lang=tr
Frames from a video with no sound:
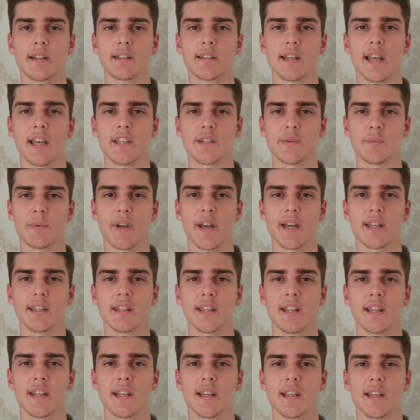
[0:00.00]
Genç
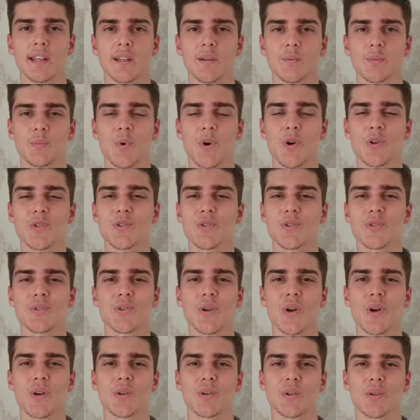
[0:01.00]
bayan ''Borcunuz
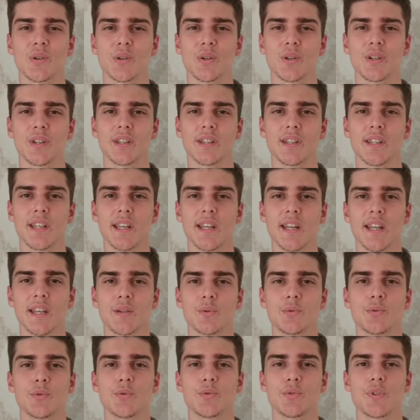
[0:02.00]
yok.'' diyerek
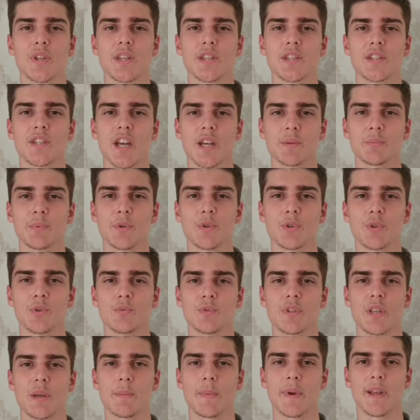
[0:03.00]
yüzünde sıcak bir
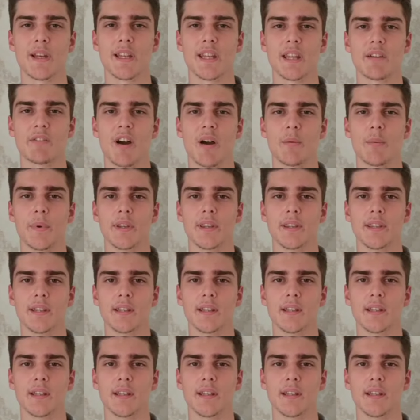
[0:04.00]
gülümsemeyle devam etti.